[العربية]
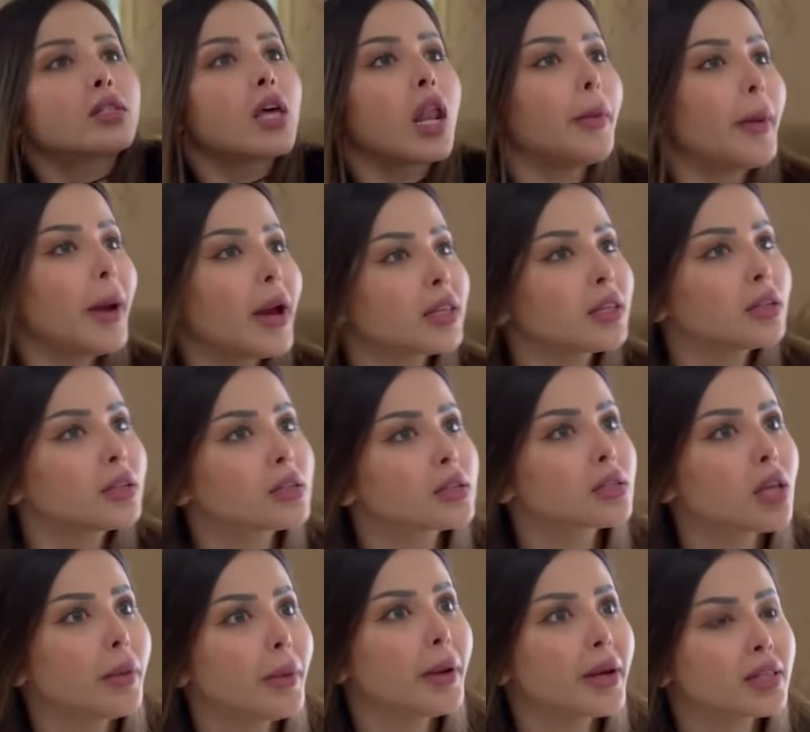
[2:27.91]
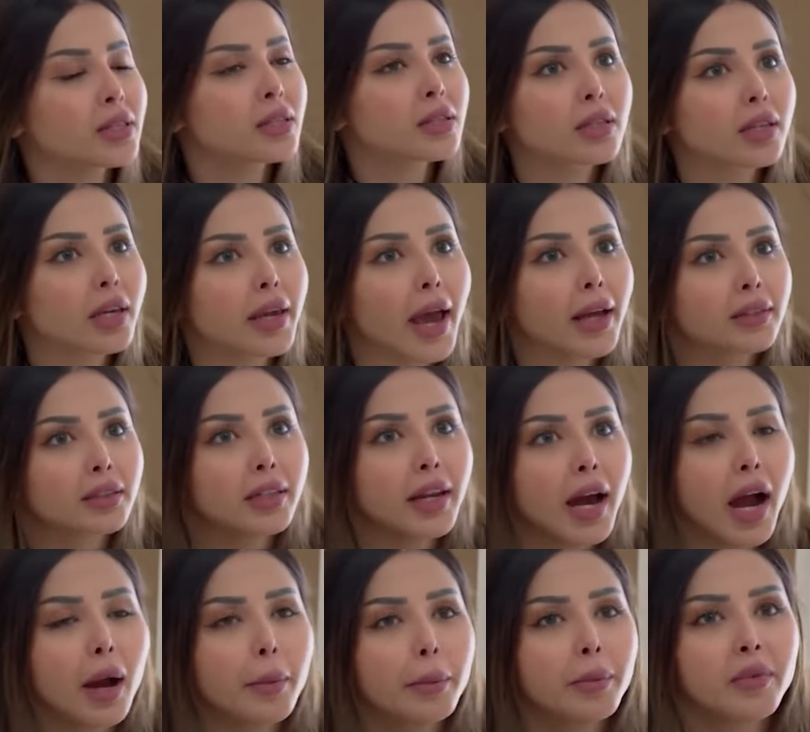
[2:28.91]
سلامات سلامات صديقاتي
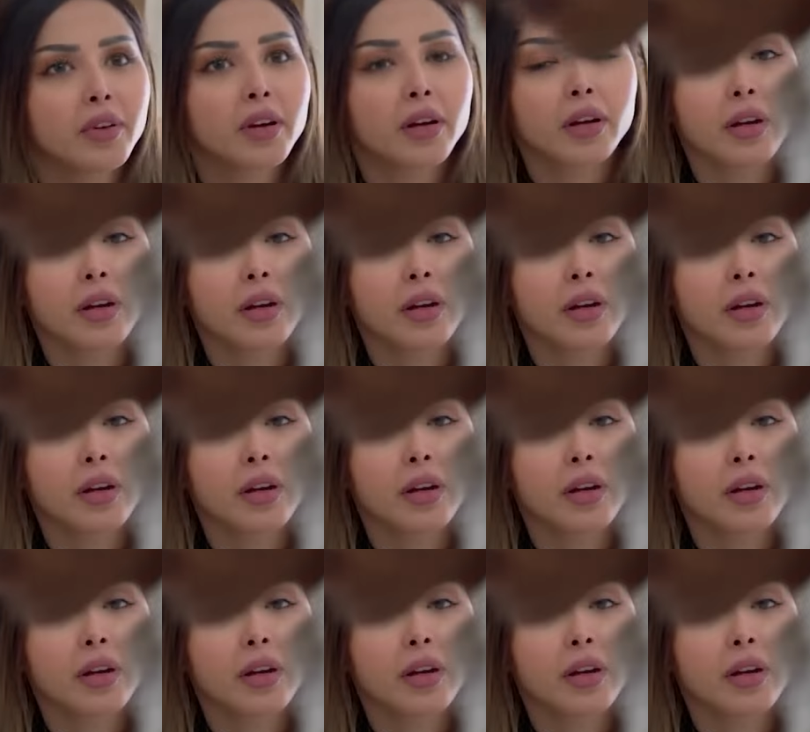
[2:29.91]
نعم.